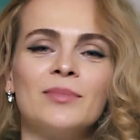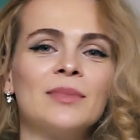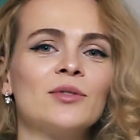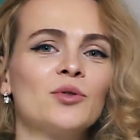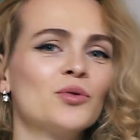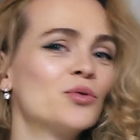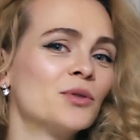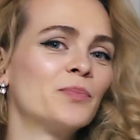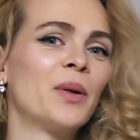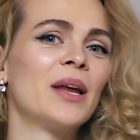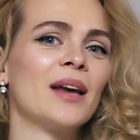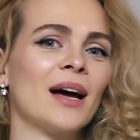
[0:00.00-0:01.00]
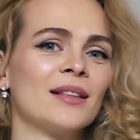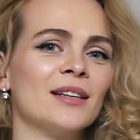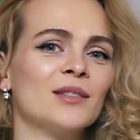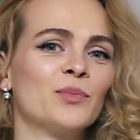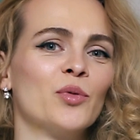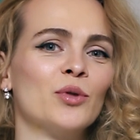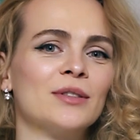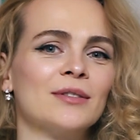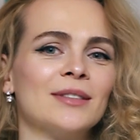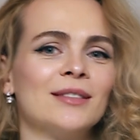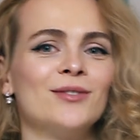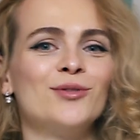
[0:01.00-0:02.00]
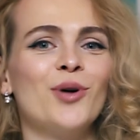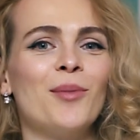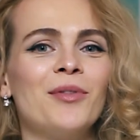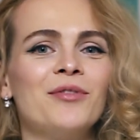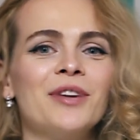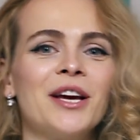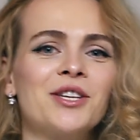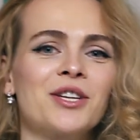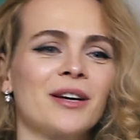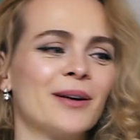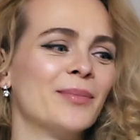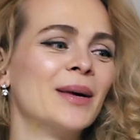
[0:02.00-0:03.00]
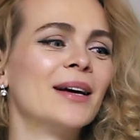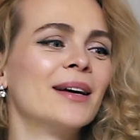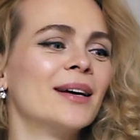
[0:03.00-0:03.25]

ну, то есть приятно использовать и днем, и вечером.